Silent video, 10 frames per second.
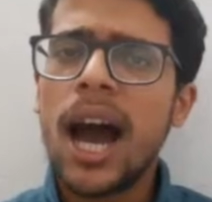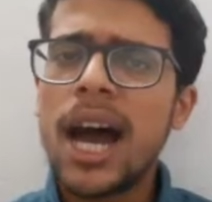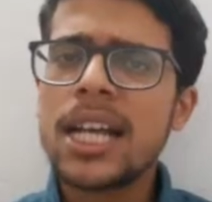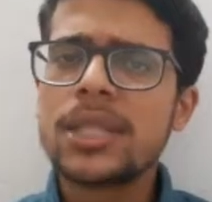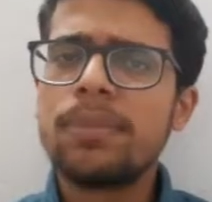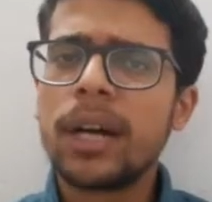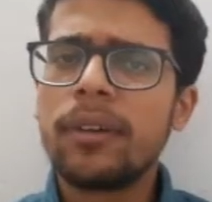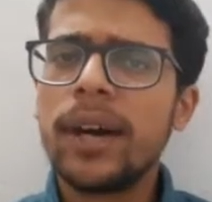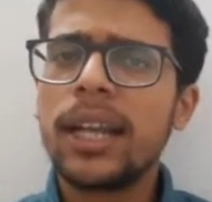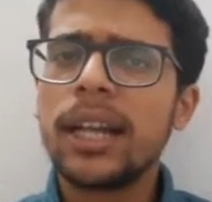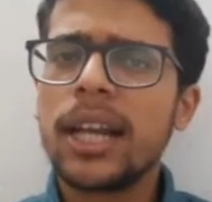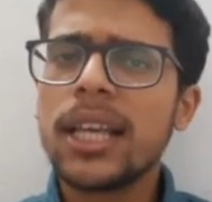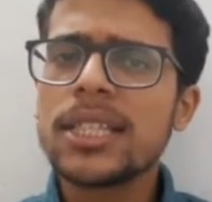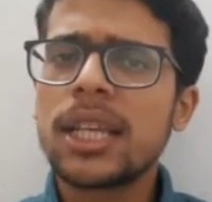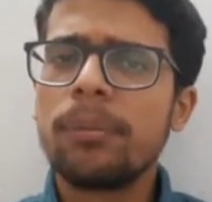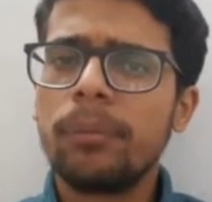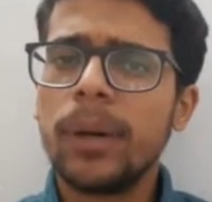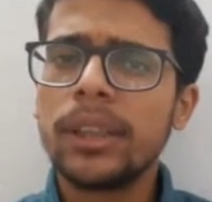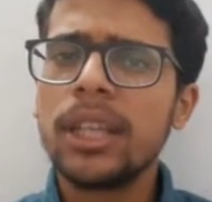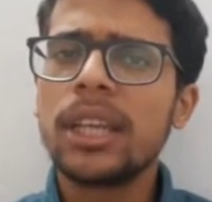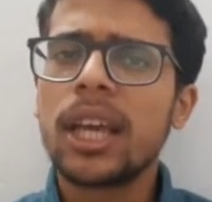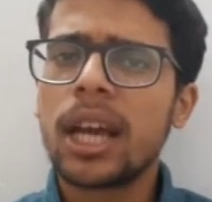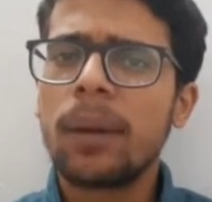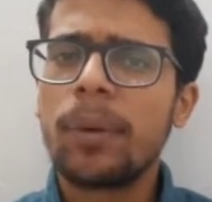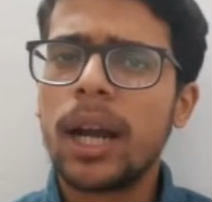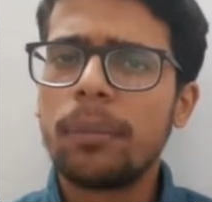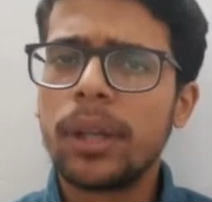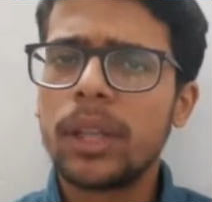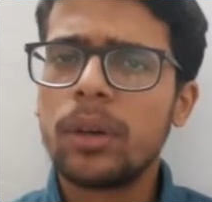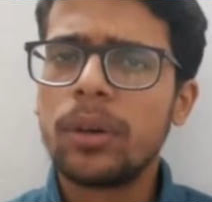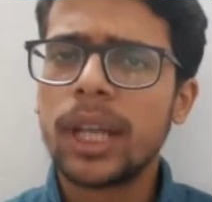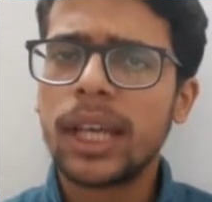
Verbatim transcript: आज भगवान गणेश के मंदिर के कपाट बंद होने